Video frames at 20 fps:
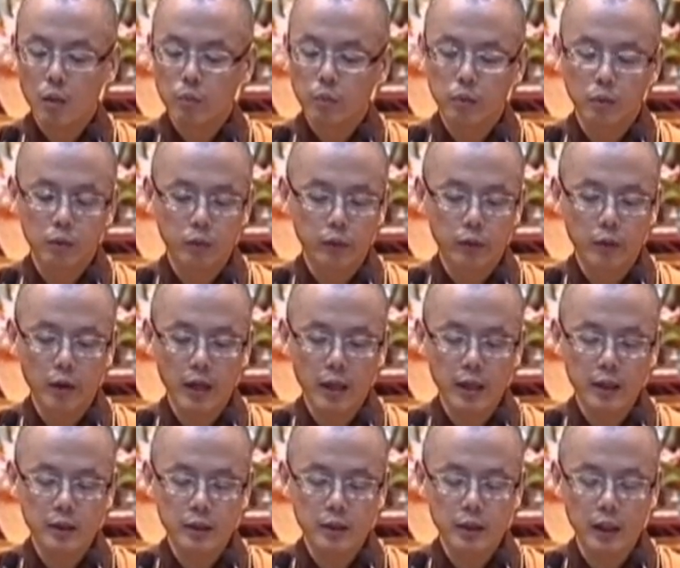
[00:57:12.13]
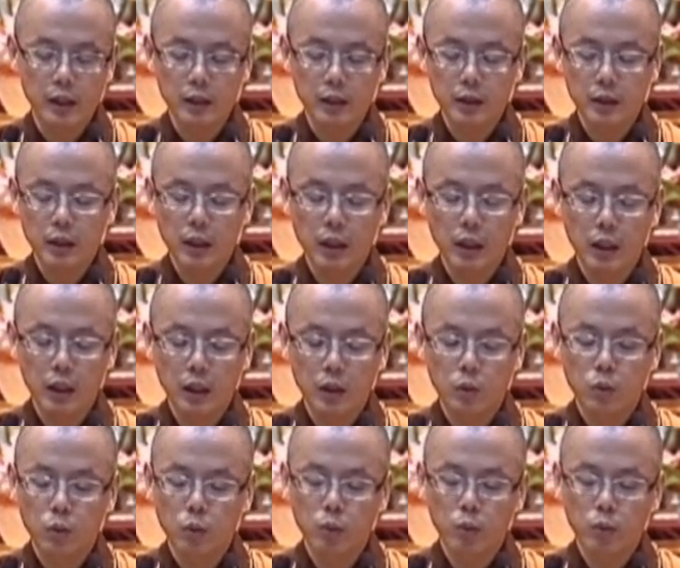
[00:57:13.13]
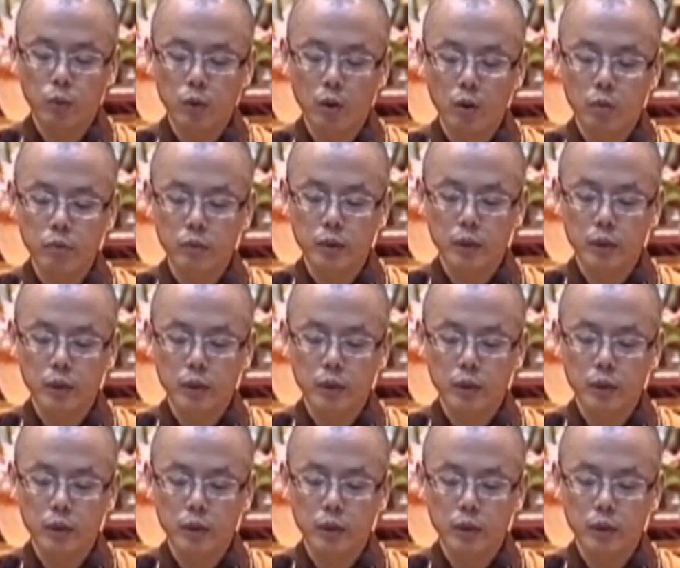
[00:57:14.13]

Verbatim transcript: 普愿沉溺诸众